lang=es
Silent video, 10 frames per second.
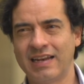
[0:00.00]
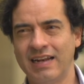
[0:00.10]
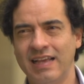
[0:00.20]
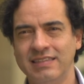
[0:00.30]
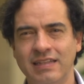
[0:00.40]

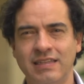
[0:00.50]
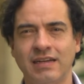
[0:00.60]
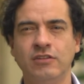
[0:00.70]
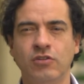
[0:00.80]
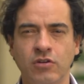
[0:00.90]
realidad del
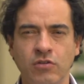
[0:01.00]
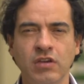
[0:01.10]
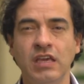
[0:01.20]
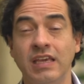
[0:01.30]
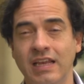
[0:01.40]
territorio
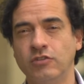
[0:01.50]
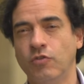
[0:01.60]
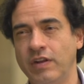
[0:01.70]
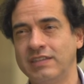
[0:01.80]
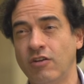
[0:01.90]
y quienes
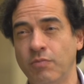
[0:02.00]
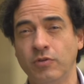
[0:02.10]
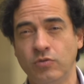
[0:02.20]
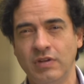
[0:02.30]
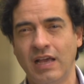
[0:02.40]
ofrezcan
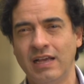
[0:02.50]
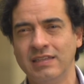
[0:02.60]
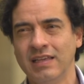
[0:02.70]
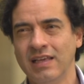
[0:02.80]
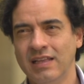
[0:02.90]

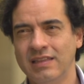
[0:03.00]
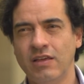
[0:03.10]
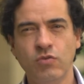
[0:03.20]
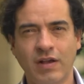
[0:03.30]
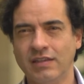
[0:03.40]
oportunidades de
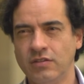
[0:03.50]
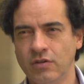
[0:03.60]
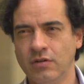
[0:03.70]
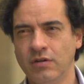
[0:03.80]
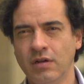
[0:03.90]

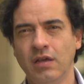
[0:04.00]
educación